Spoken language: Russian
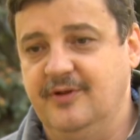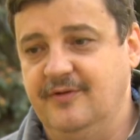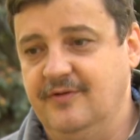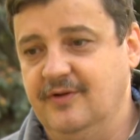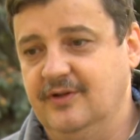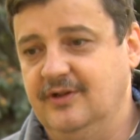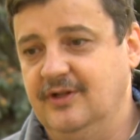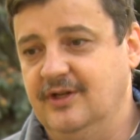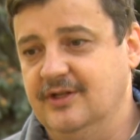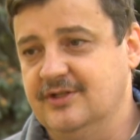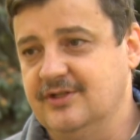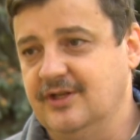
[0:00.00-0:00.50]

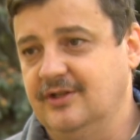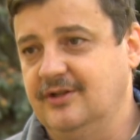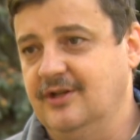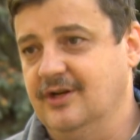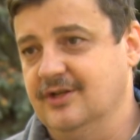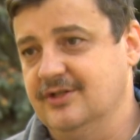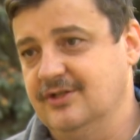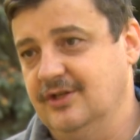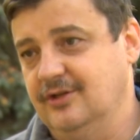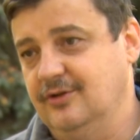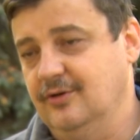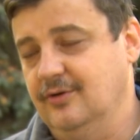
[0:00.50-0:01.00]
19
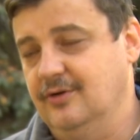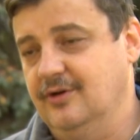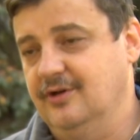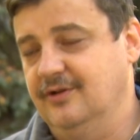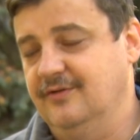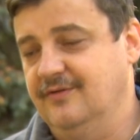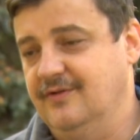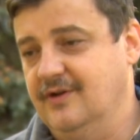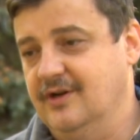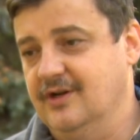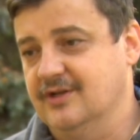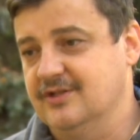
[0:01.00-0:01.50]
раз и только
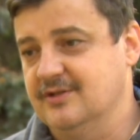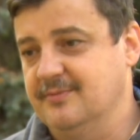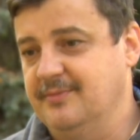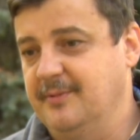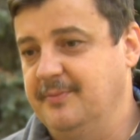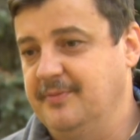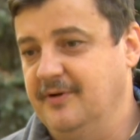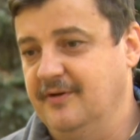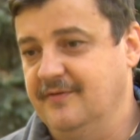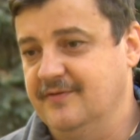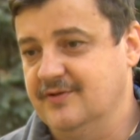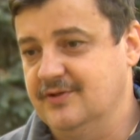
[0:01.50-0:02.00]
два раза
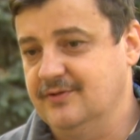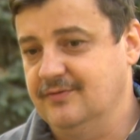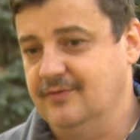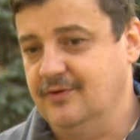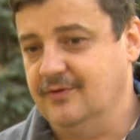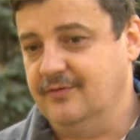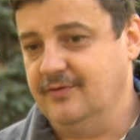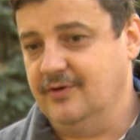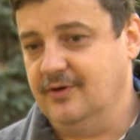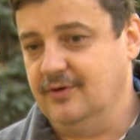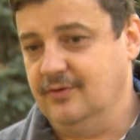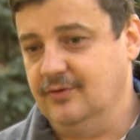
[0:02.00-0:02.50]
попал в створ
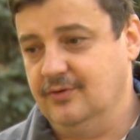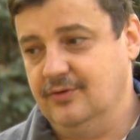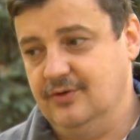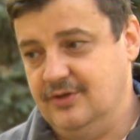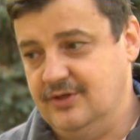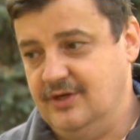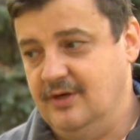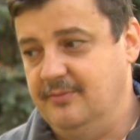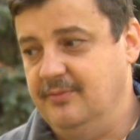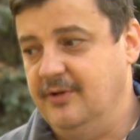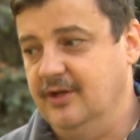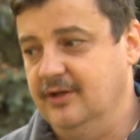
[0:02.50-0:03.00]
ворот. То есть
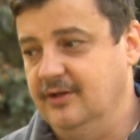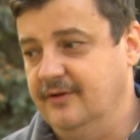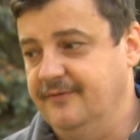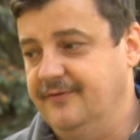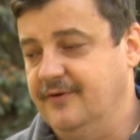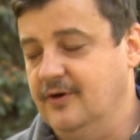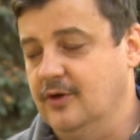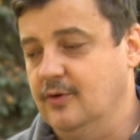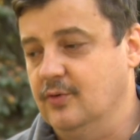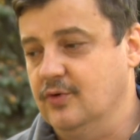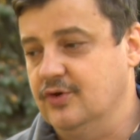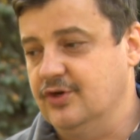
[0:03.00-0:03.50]
команда в
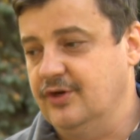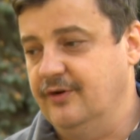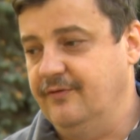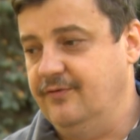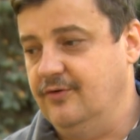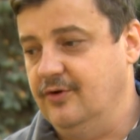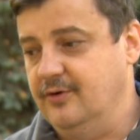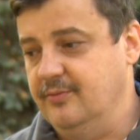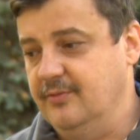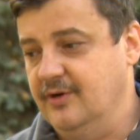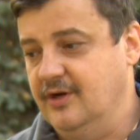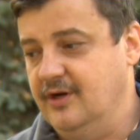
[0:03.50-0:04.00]
хорошей
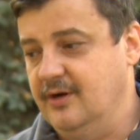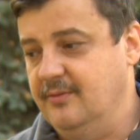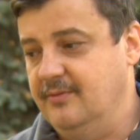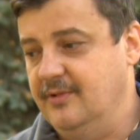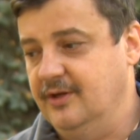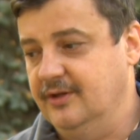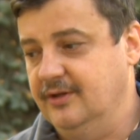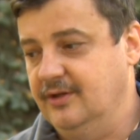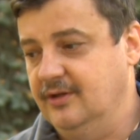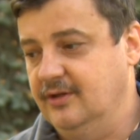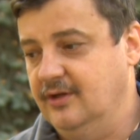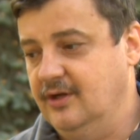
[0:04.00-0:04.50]
форме,
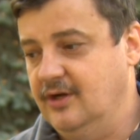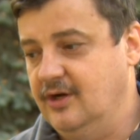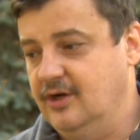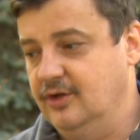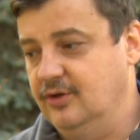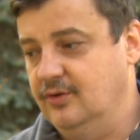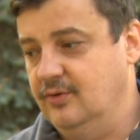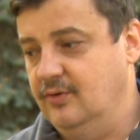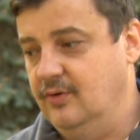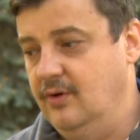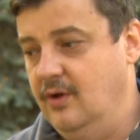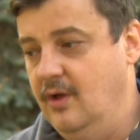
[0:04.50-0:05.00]
команда на
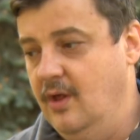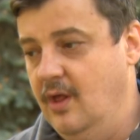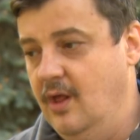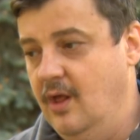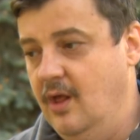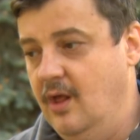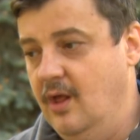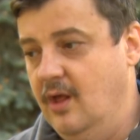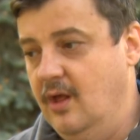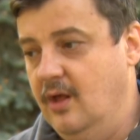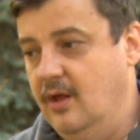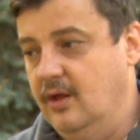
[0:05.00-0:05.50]
ходу.
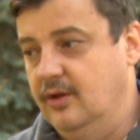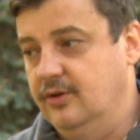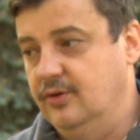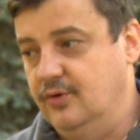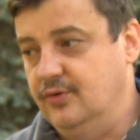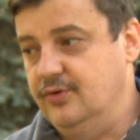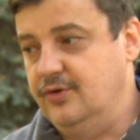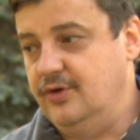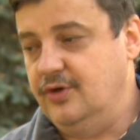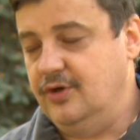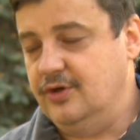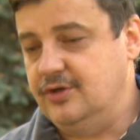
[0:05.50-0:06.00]
Но у
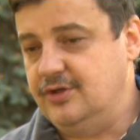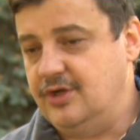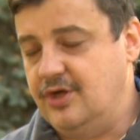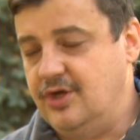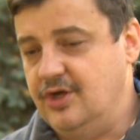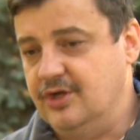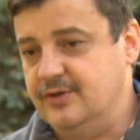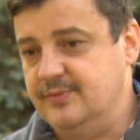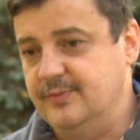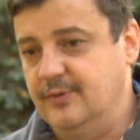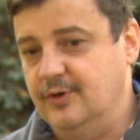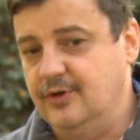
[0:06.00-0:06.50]
нее
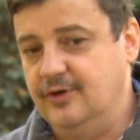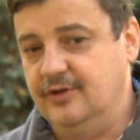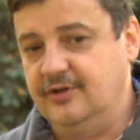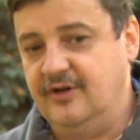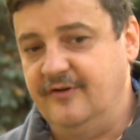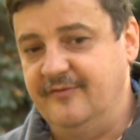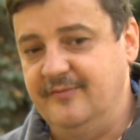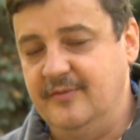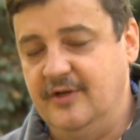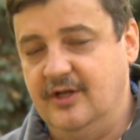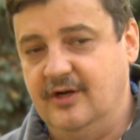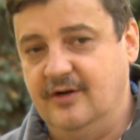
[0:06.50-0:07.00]
сейчас много
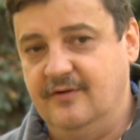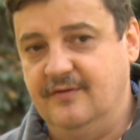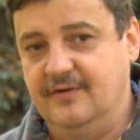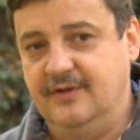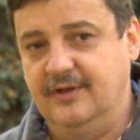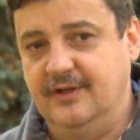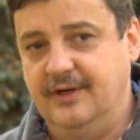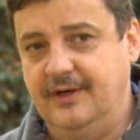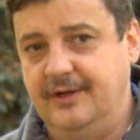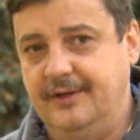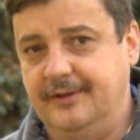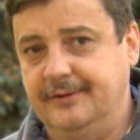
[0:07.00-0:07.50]

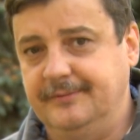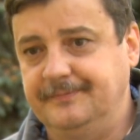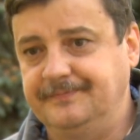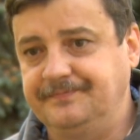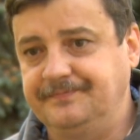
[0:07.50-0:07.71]
травмированных.